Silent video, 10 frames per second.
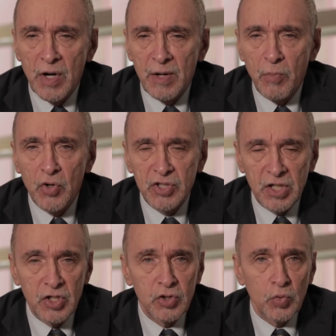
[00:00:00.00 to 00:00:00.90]
una
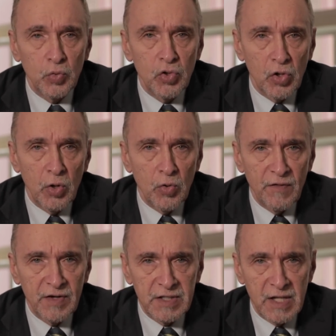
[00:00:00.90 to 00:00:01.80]
borsa di studio che
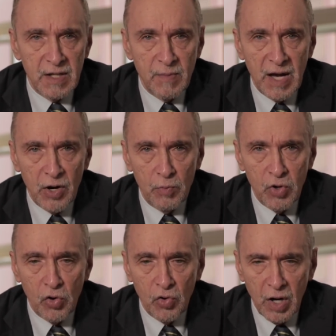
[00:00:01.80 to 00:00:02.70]
l'Università di Milano
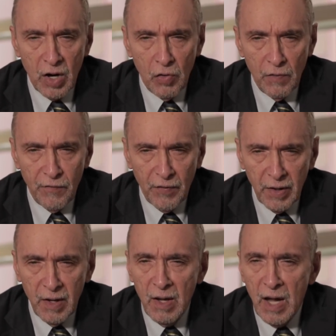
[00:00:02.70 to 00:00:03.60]
Bicocca offre.